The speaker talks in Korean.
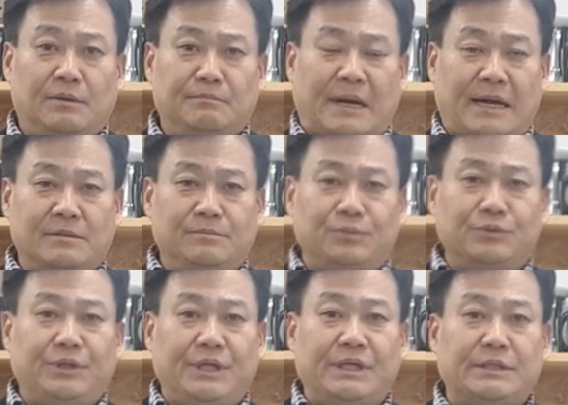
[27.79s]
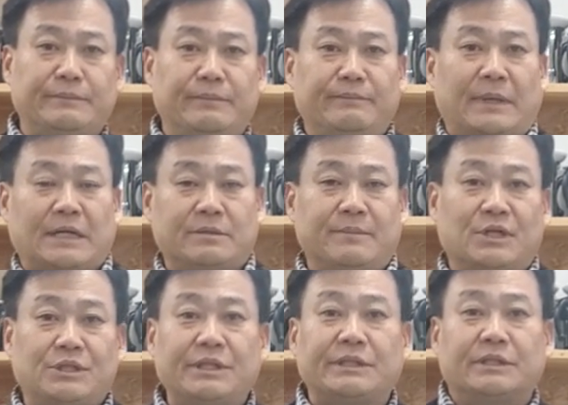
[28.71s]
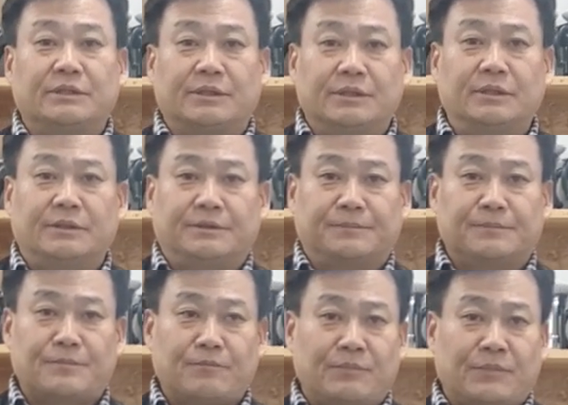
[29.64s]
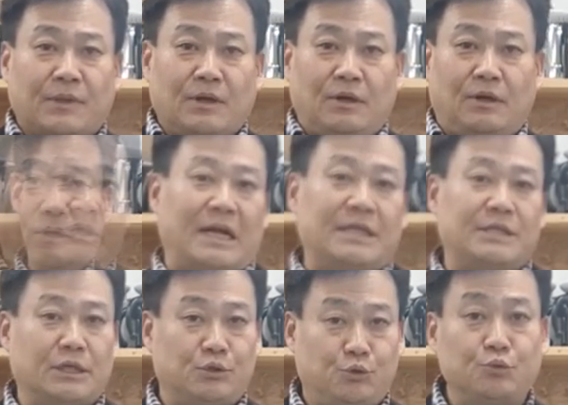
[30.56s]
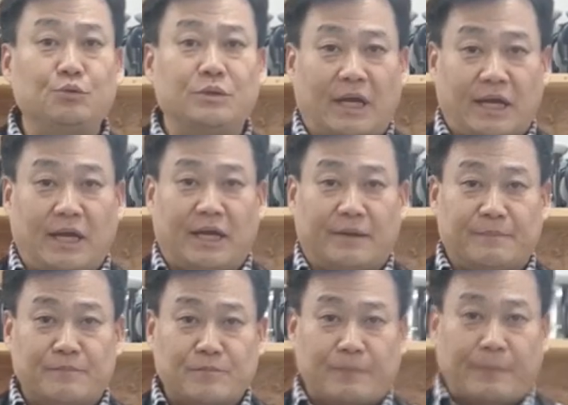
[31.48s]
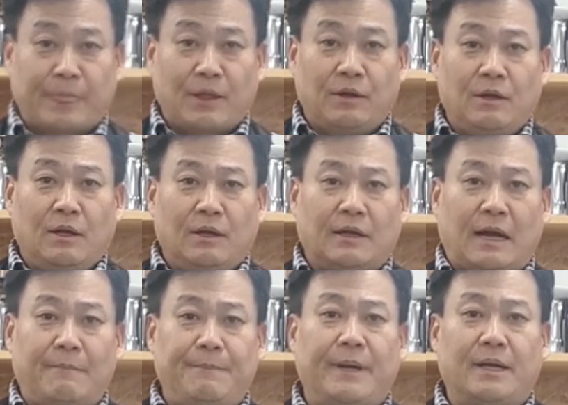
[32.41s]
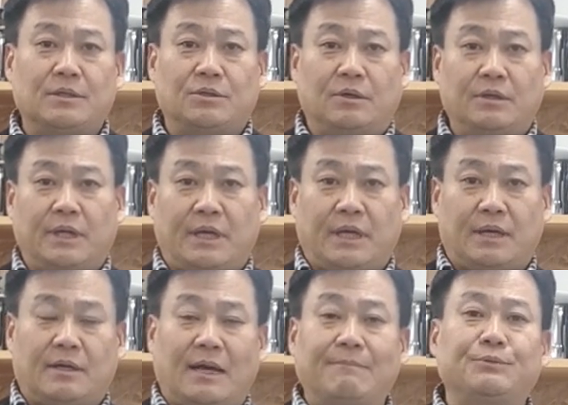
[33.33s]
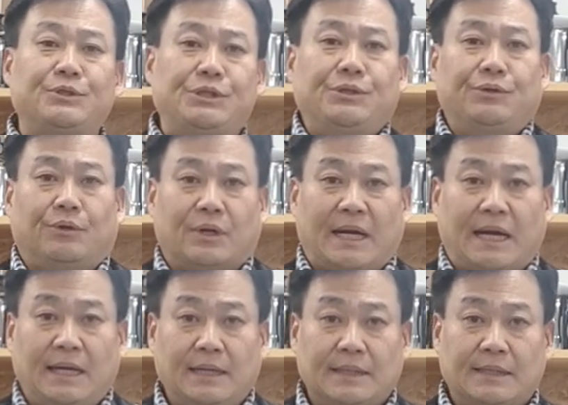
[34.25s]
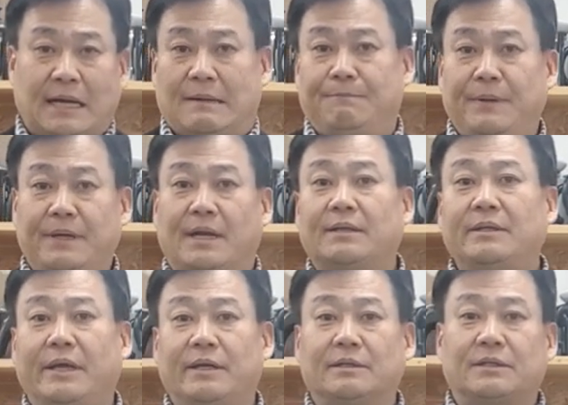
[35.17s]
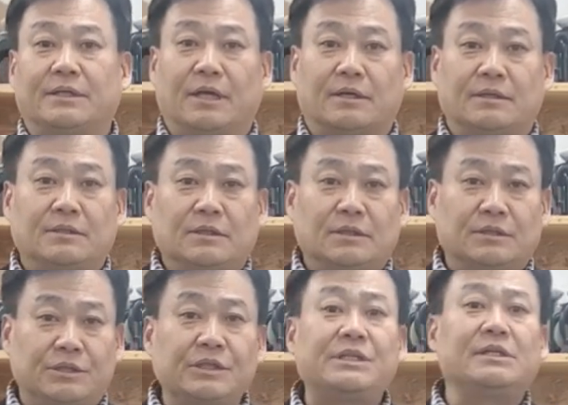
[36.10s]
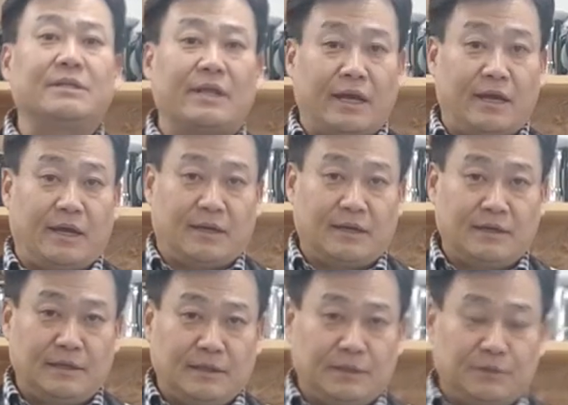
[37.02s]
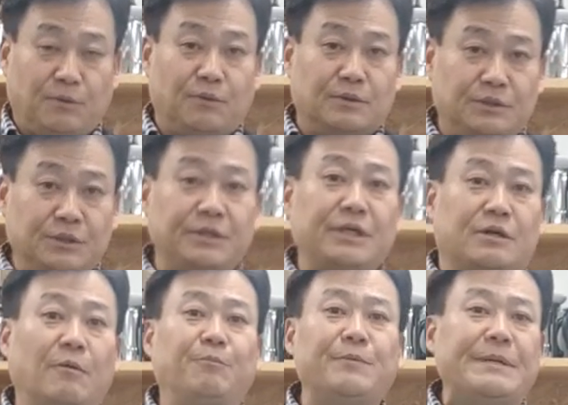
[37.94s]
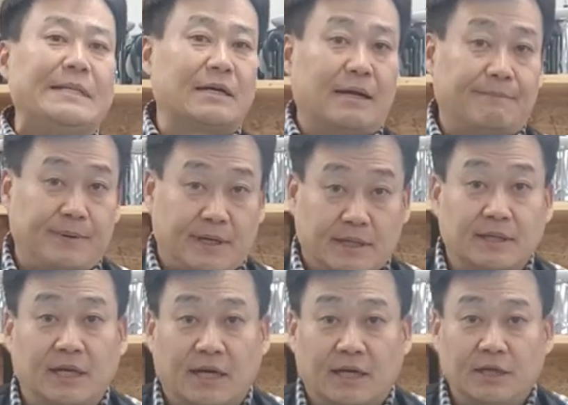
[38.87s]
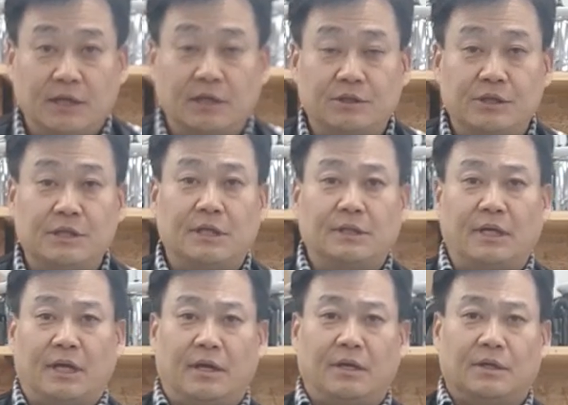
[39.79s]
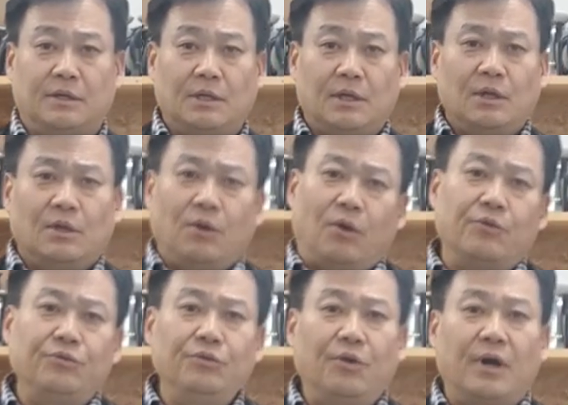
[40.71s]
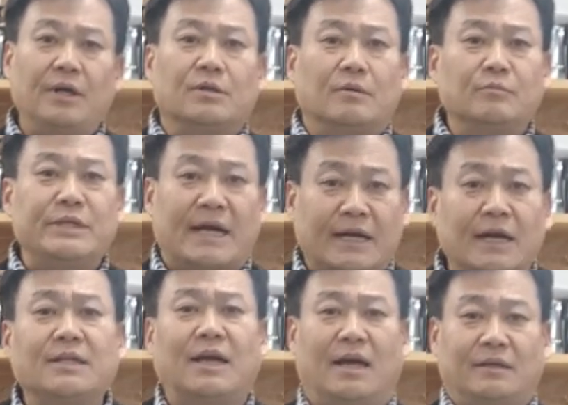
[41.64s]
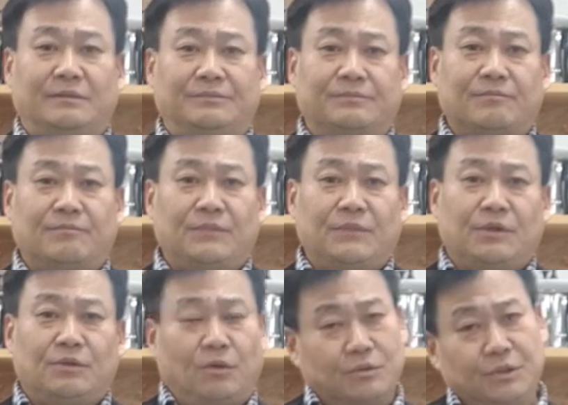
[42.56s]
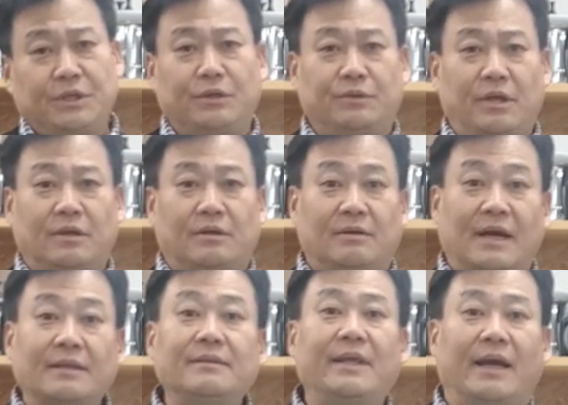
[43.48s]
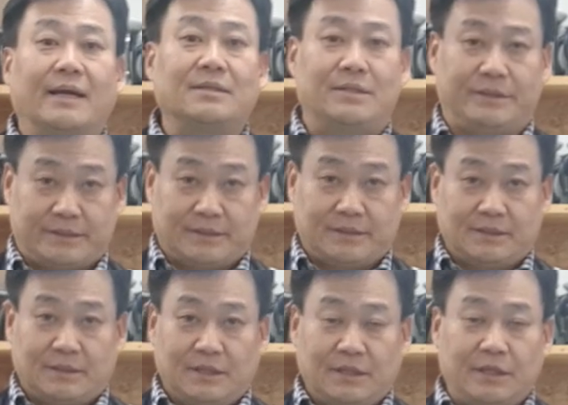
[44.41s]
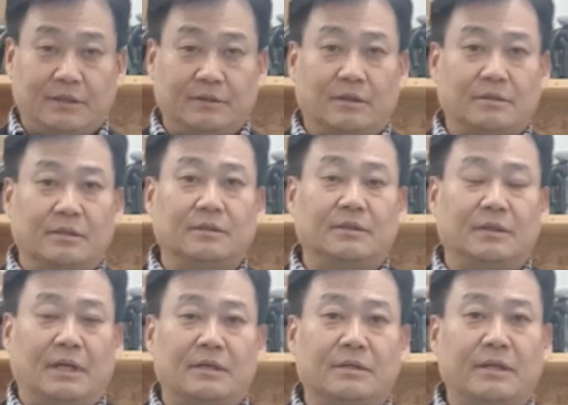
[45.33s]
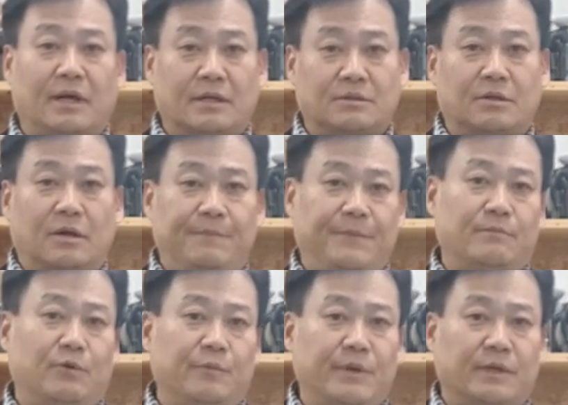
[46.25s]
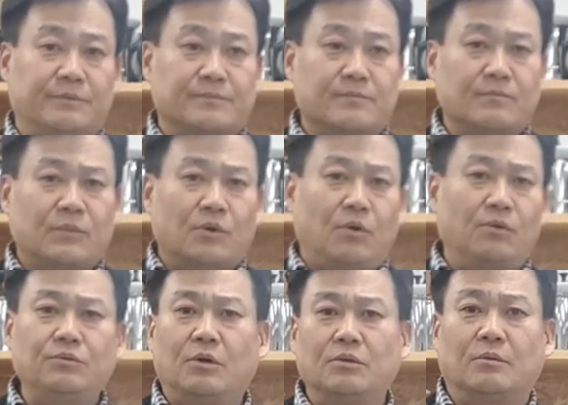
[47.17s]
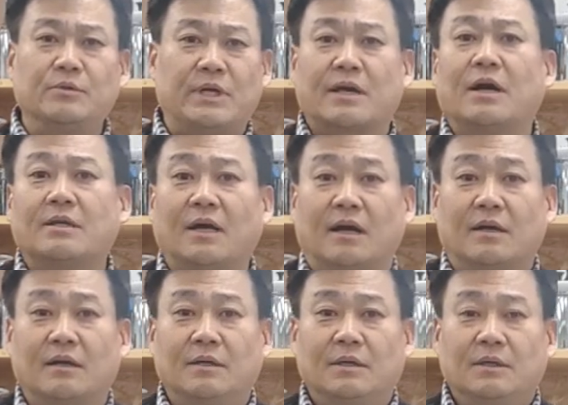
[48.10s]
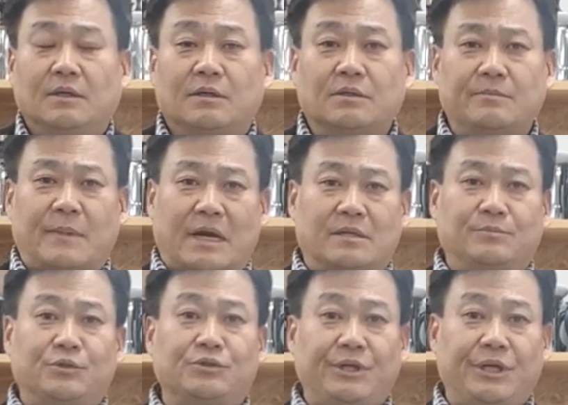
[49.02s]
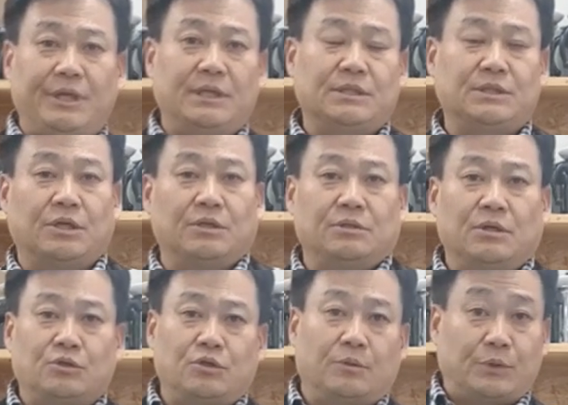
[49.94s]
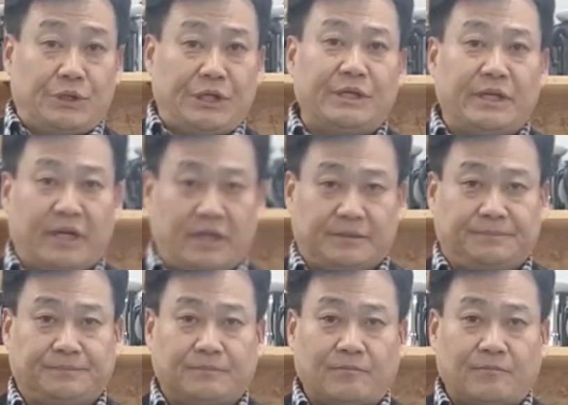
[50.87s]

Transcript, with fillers: 많은 분들이 지금 말씀하시는 것은 어, 날씨가 추울 때 카페 가서 이렇게 카푸치노나 카페 라떼를 이렇게 드실 때 또 특히 거품 있는 카페 라떼 이런 거 드실 때 온도가 너무 약하다 또 특히 어떻게 라떼 아트 이런 어떤 걸 하는데 가서 커피를 보면 온도가 너무 약하다 그래서 많은 분들이 여, 쭤보시는 게